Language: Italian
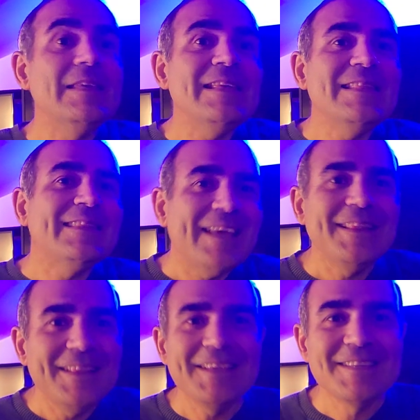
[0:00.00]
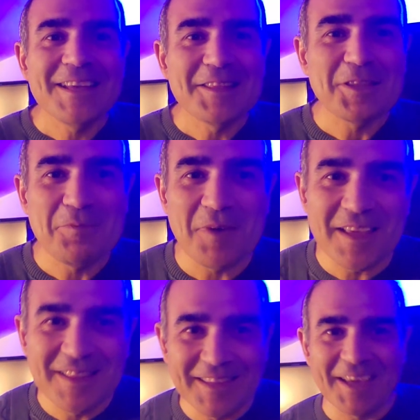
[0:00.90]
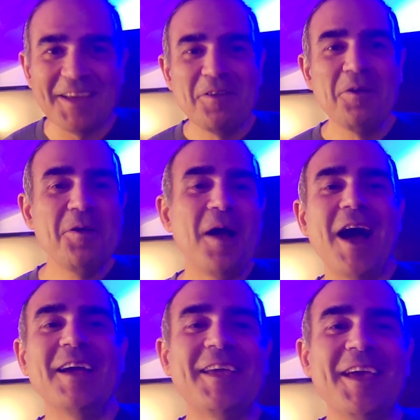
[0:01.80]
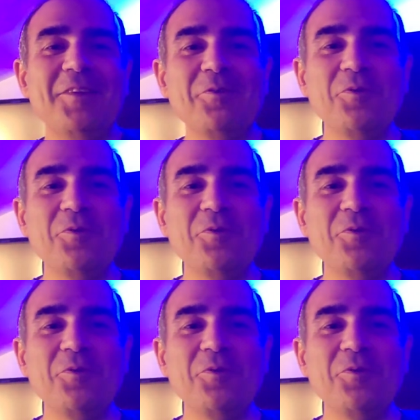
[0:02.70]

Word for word: intelligentemente anche